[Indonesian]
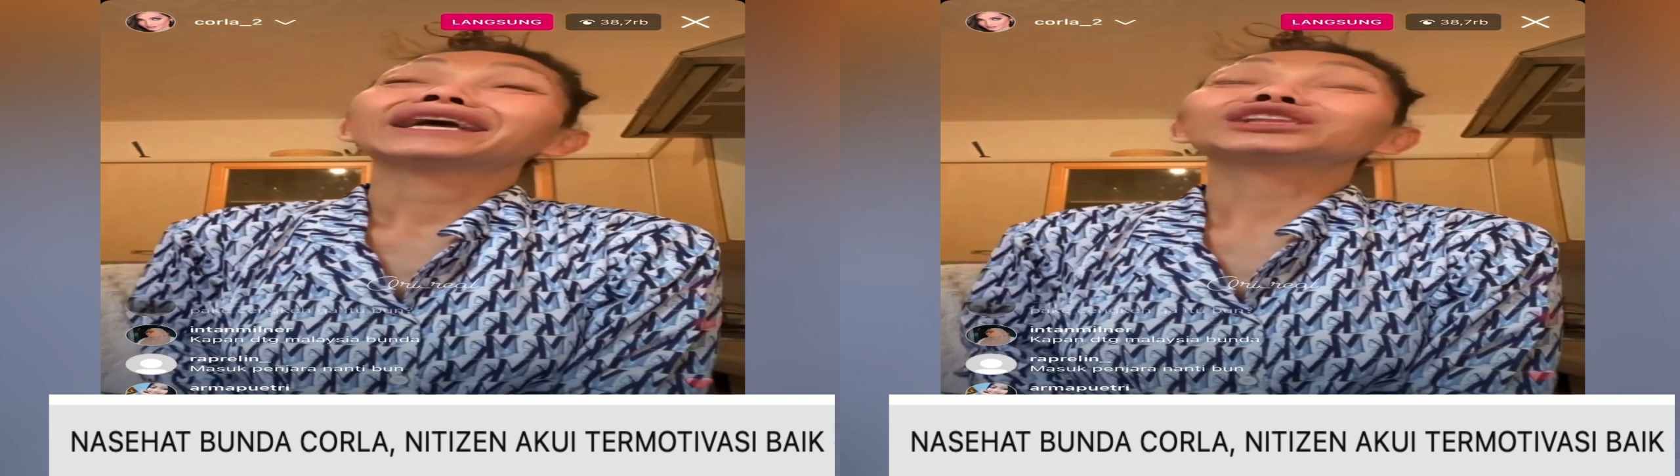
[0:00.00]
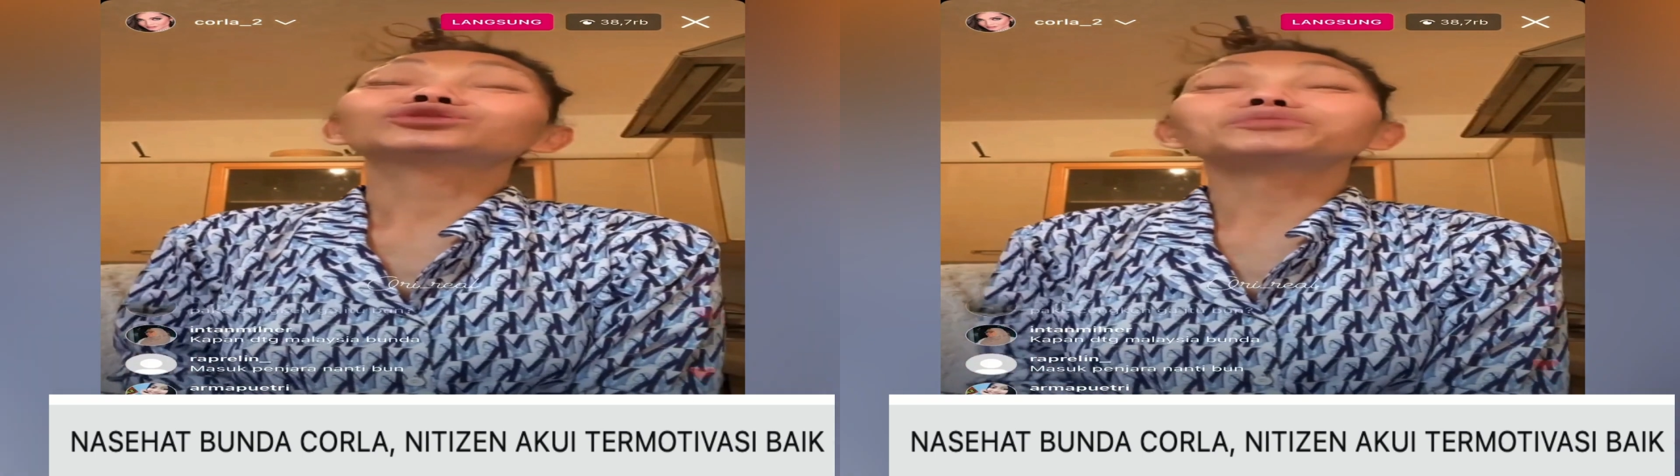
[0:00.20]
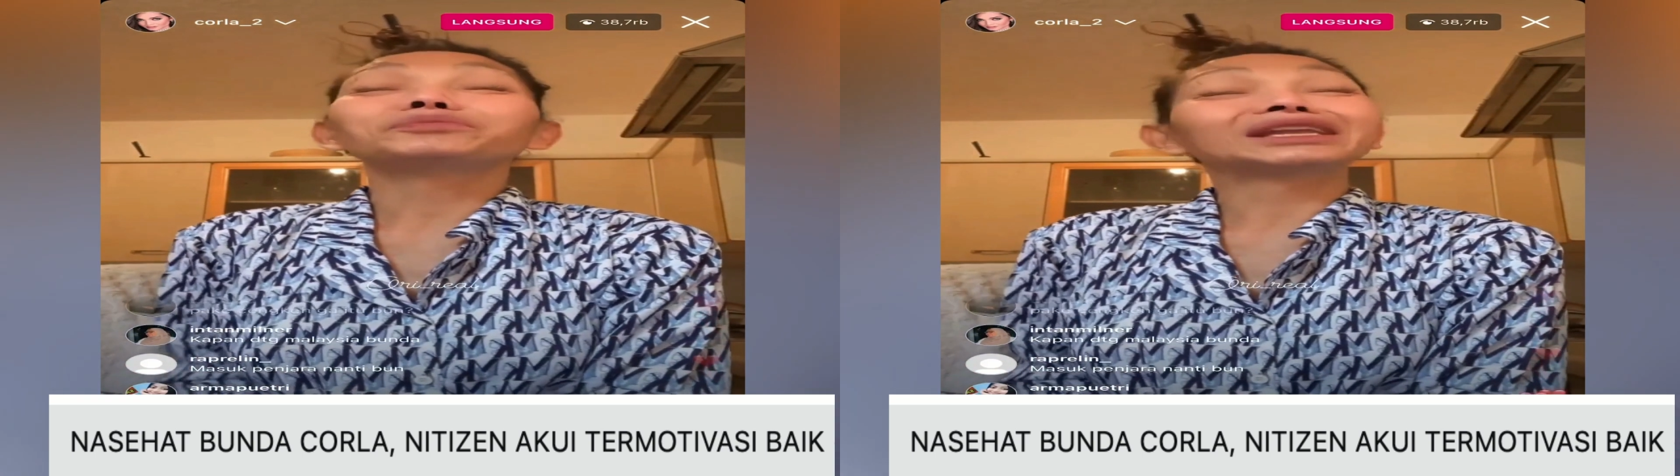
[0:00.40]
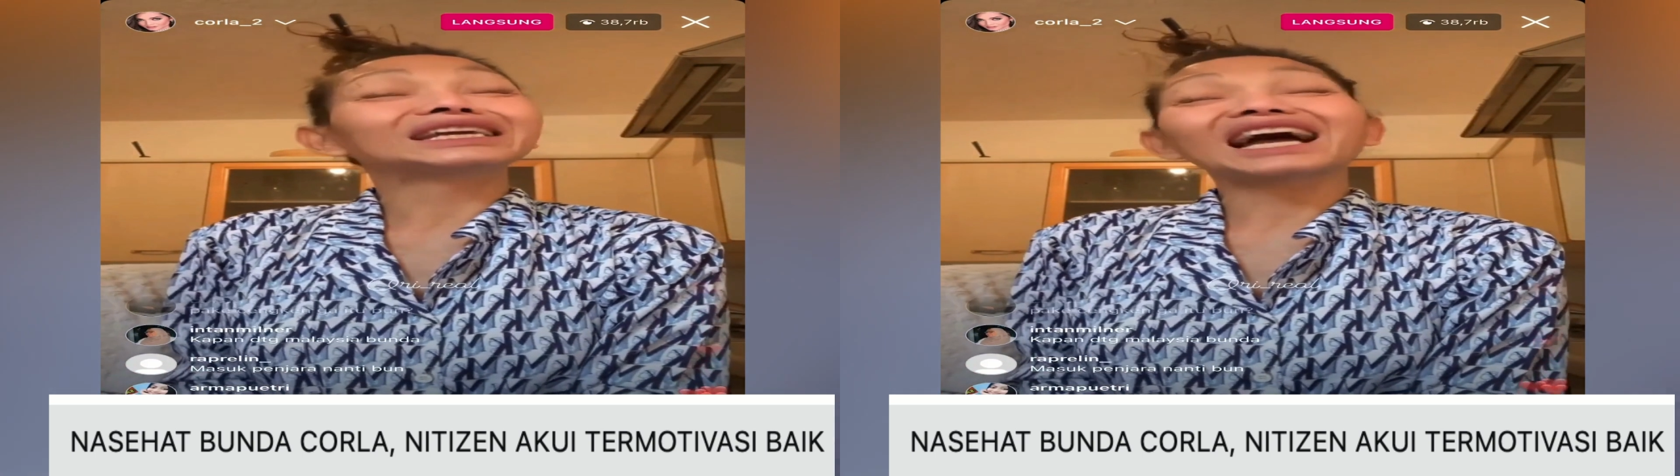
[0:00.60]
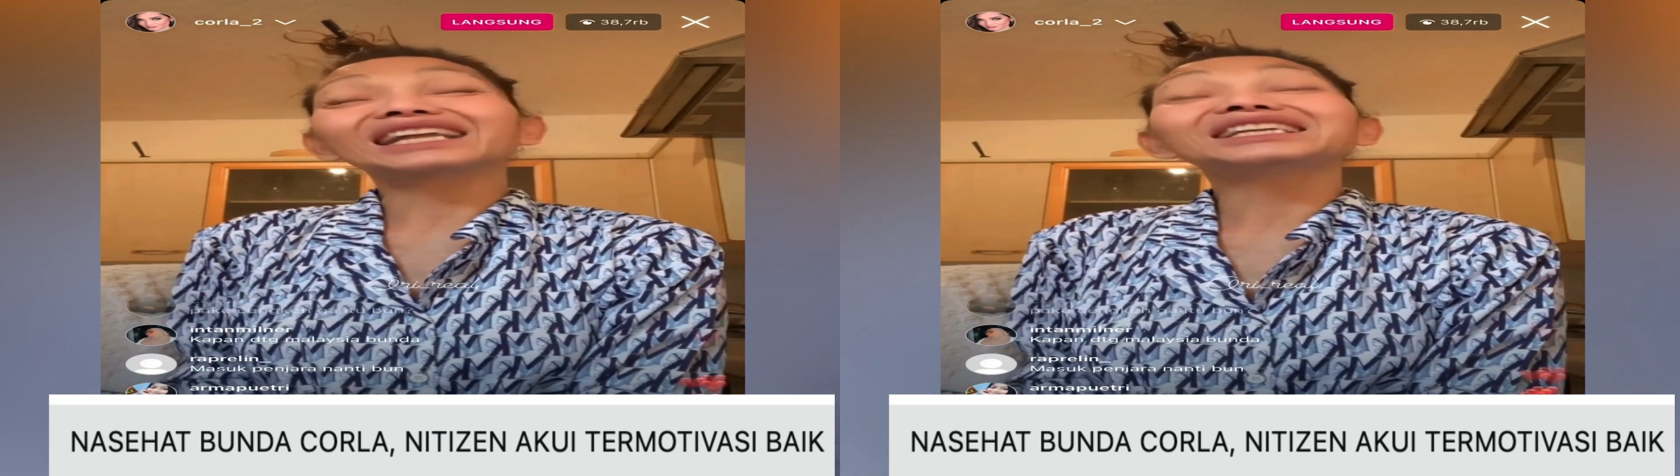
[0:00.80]
itu
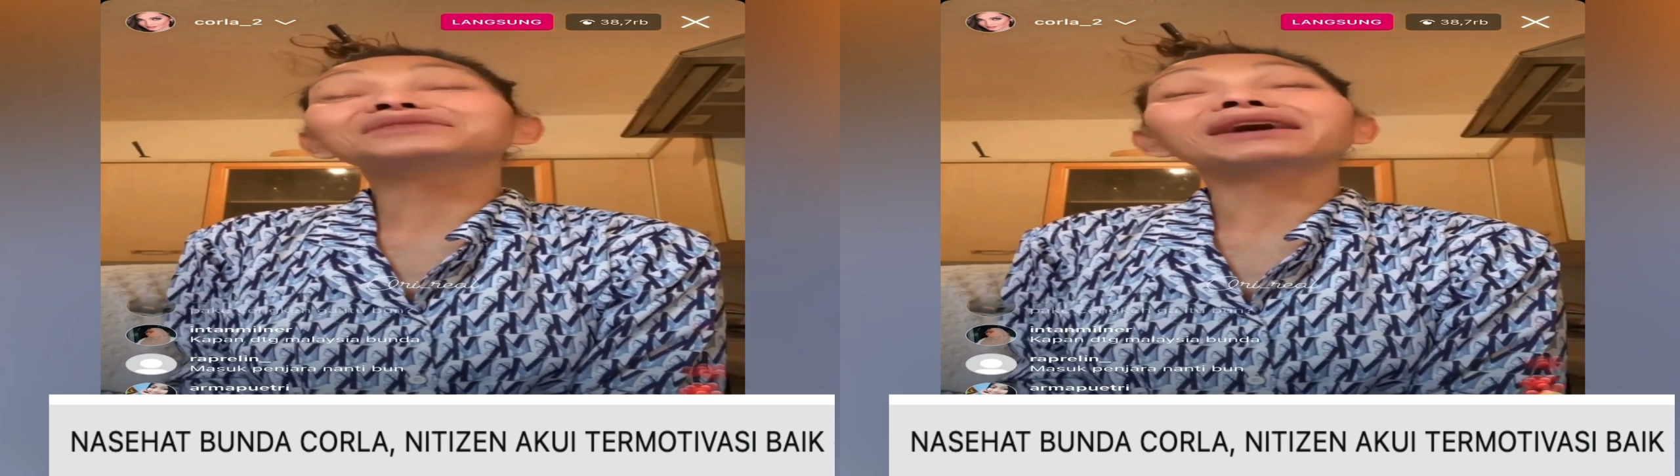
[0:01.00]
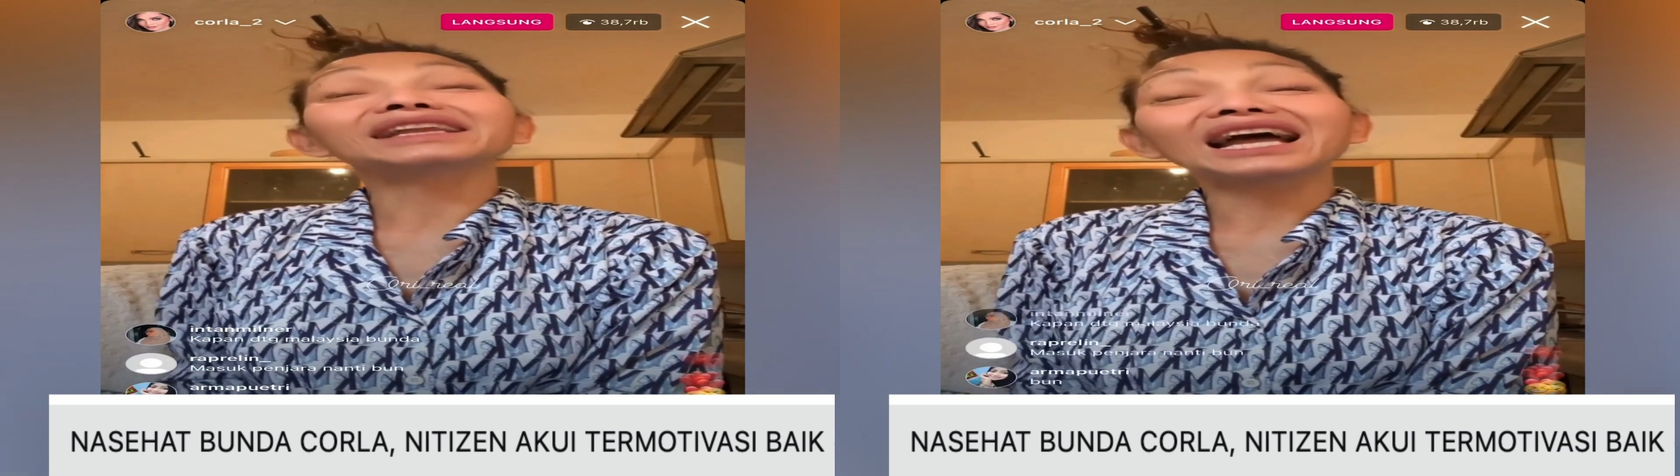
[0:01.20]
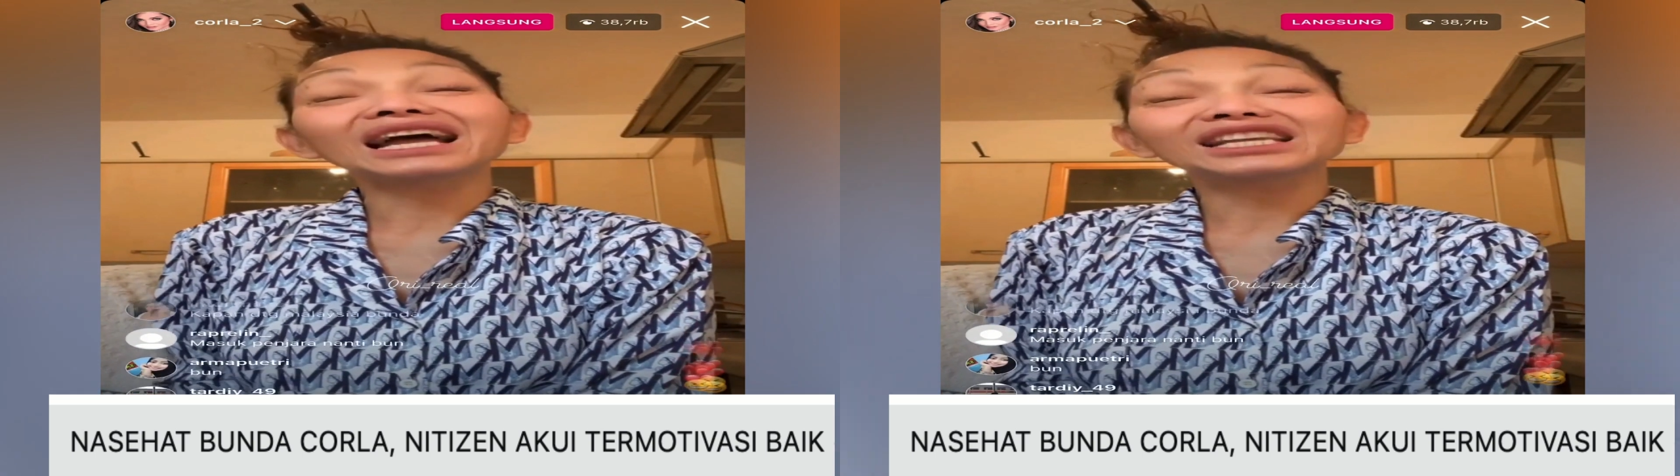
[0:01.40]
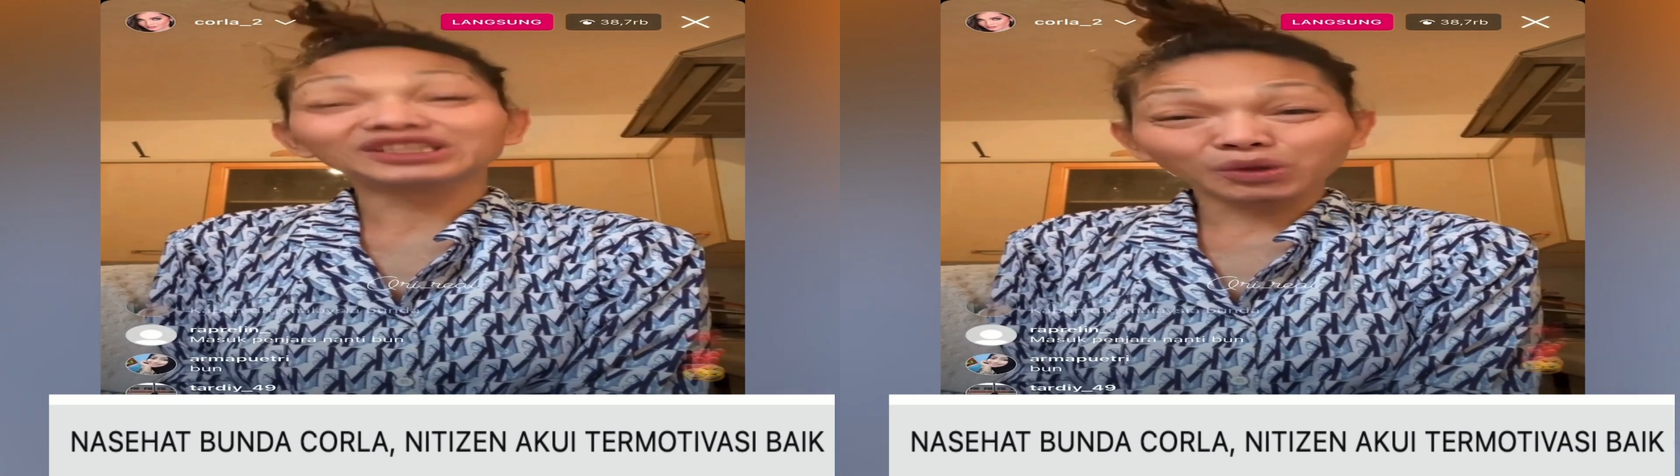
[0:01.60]
pernikahannya di mana di